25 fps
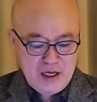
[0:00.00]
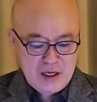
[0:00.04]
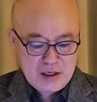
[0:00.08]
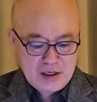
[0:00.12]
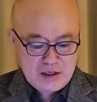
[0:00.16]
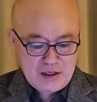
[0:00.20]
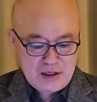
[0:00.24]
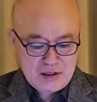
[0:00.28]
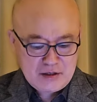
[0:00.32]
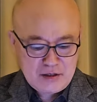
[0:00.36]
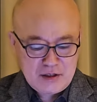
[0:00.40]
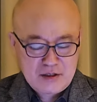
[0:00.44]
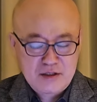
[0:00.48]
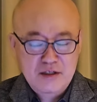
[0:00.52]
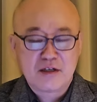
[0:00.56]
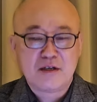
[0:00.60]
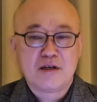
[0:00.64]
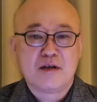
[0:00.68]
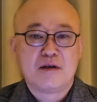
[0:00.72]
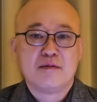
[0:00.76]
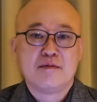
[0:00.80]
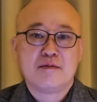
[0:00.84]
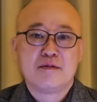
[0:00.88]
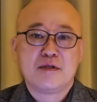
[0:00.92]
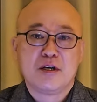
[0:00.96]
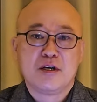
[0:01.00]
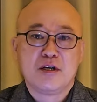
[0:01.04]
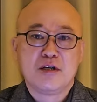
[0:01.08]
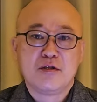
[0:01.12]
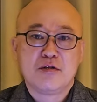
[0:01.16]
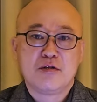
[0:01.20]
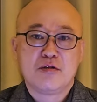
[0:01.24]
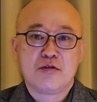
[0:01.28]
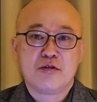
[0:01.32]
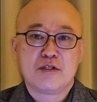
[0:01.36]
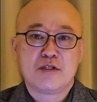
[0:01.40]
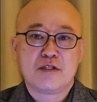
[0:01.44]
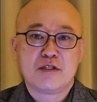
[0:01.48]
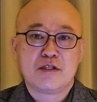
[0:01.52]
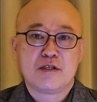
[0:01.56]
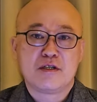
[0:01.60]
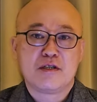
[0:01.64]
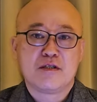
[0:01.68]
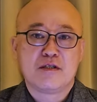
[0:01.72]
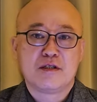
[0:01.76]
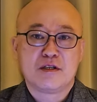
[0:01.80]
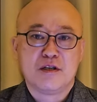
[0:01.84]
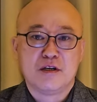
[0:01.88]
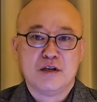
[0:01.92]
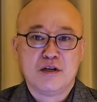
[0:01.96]
그래서 지금 여의도를
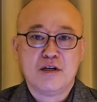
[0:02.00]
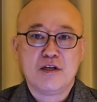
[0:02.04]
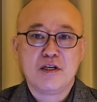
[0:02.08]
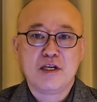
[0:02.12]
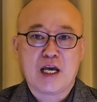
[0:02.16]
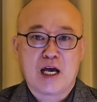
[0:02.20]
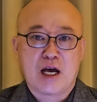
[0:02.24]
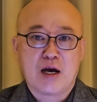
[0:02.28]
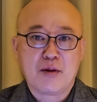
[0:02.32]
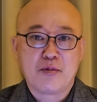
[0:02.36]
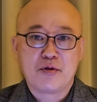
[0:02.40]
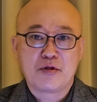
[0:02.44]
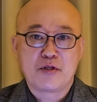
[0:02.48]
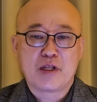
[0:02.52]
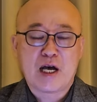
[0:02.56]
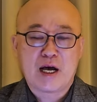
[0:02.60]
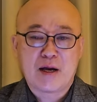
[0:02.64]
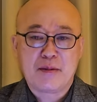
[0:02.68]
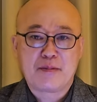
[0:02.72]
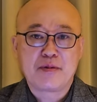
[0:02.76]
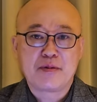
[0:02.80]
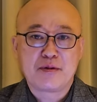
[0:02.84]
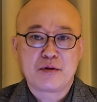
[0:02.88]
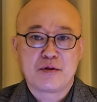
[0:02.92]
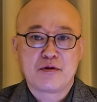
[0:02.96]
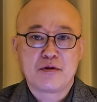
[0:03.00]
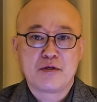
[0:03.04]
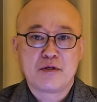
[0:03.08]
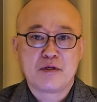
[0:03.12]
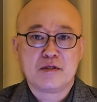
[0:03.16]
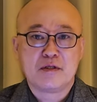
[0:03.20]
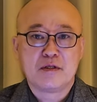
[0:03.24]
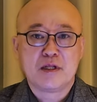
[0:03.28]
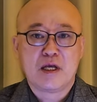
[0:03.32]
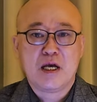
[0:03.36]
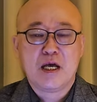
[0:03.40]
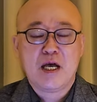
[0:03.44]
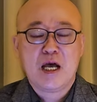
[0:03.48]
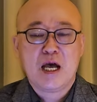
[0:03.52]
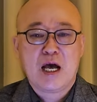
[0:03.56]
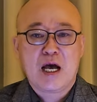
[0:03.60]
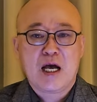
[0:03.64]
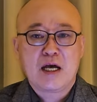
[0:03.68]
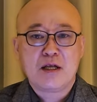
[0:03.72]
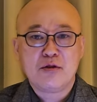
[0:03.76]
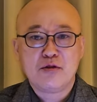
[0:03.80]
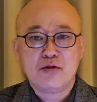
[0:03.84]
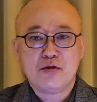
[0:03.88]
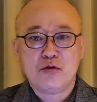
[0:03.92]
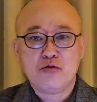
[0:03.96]
저는 여야보다 앞으로는
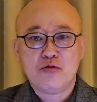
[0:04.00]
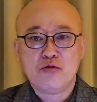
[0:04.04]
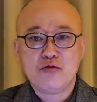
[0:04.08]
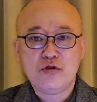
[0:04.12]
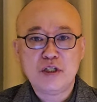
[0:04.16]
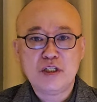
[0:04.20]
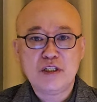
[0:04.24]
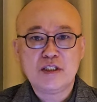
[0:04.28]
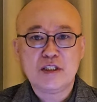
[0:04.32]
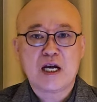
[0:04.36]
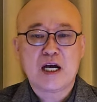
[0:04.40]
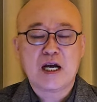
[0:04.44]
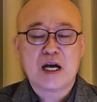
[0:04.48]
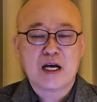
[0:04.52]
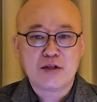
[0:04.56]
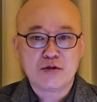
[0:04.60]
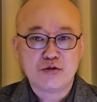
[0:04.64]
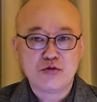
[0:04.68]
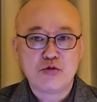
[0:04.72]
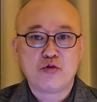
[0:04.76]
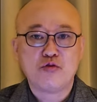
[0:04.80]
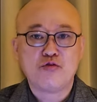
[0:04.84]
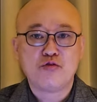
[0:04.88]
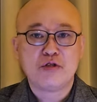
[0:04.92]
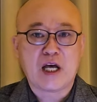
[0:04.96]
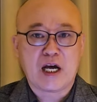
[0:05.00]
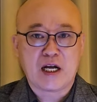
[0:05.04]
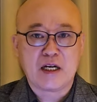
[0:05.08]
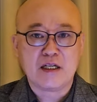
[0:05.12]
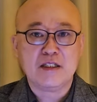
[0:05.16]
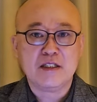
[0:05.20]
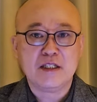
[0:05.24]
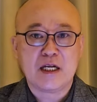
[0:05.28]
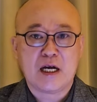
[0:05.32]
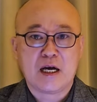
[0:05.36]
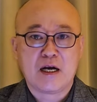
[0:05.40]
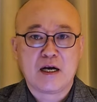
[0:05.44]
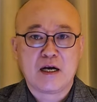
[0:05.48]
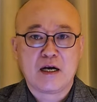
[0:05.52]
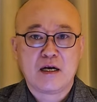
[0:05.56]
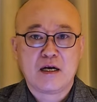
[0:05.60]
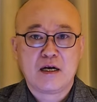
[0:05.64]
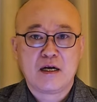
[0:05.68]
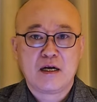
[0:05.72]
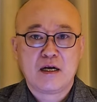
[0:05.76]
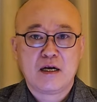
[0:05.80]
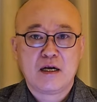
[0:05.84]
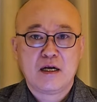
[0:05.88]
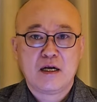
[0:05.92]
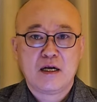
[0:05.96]
한동훈이냐 한동훈
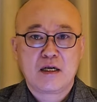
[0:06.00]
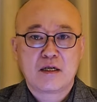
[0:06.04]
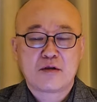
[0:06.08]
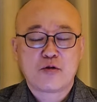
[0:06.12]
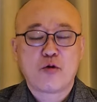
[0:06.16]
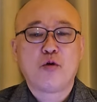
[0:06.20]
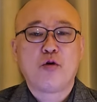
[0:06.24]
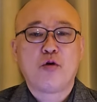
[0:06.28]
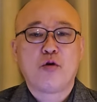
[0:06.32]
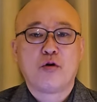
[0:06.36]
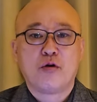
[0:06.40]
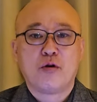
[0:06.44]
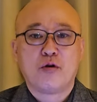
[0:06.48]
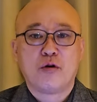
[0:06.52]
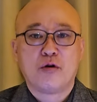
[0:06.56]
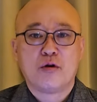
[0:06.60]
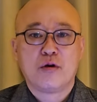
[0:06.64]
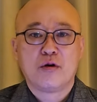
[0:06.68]
아니냐로